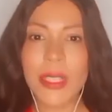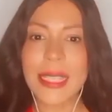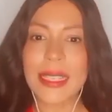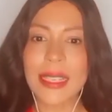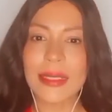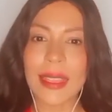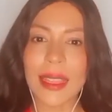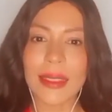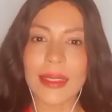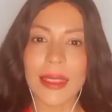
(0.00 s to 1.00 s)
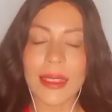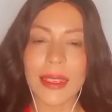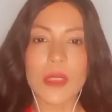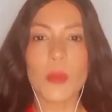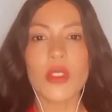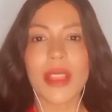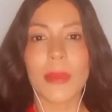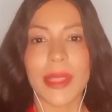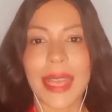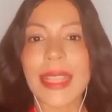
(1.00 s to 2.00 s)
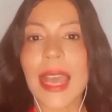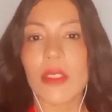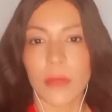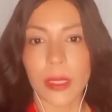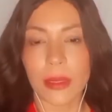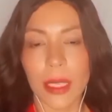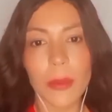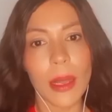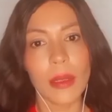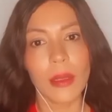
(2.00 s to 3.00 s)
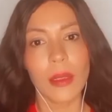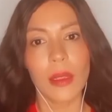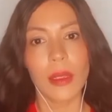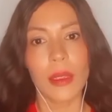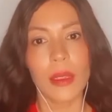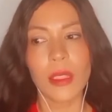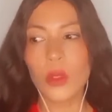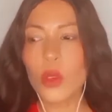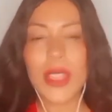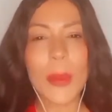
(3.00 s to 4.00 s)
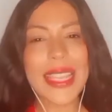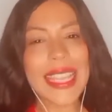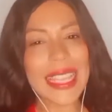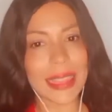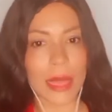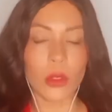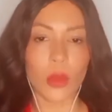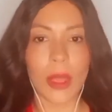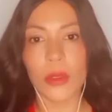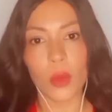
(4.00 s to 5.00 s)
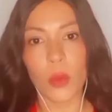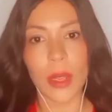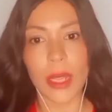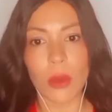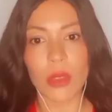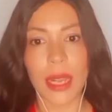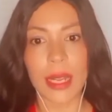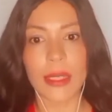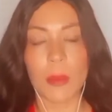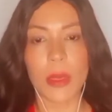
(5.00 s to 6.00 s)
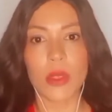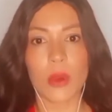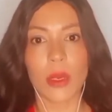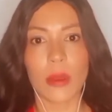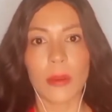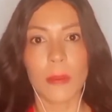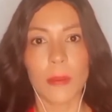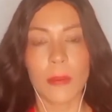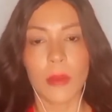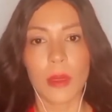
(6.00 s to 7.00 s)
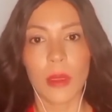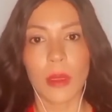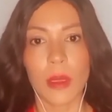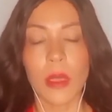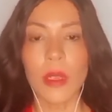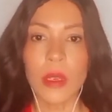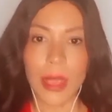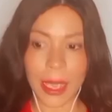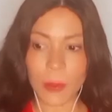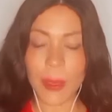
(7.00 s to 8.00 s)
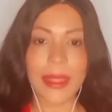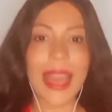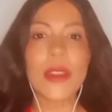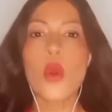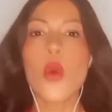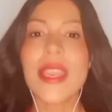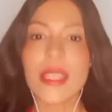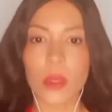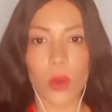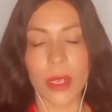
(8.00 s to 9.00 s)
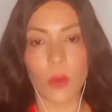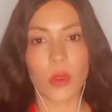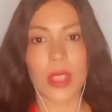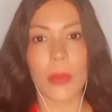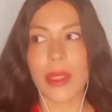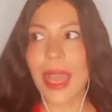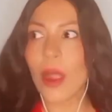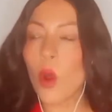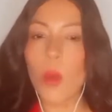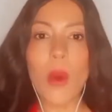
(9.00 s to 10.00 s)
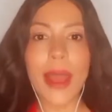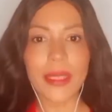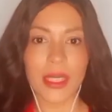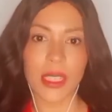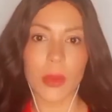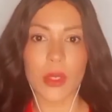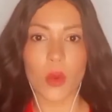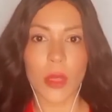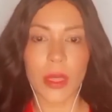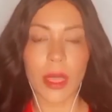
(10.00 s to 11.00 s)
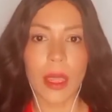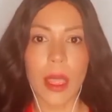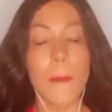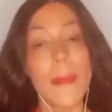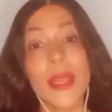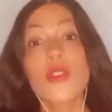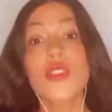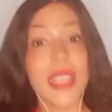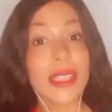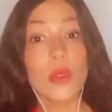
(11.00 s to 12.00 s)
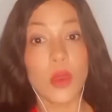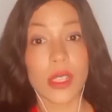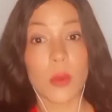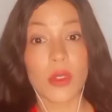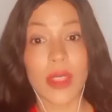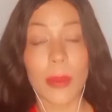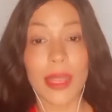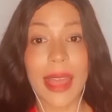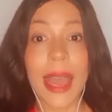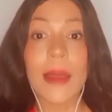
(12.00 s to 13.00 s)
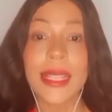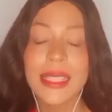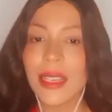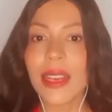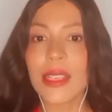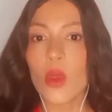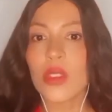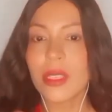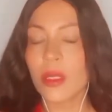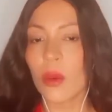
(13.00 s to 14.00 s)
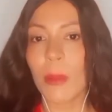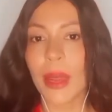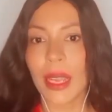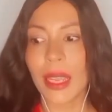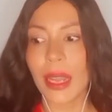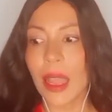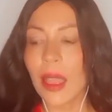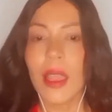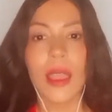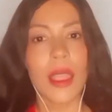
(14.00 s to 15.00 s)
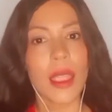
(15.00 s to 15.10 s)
vamos a decir, de, de responsabilidad afectiva y tú no sabes qué tanto daño tú puedes causarle a esa persona. Es verdad, no es tu responsabilidad cómo alguien lleve su vida, pero sí es tu responsabilidad decir las cosas de una manera,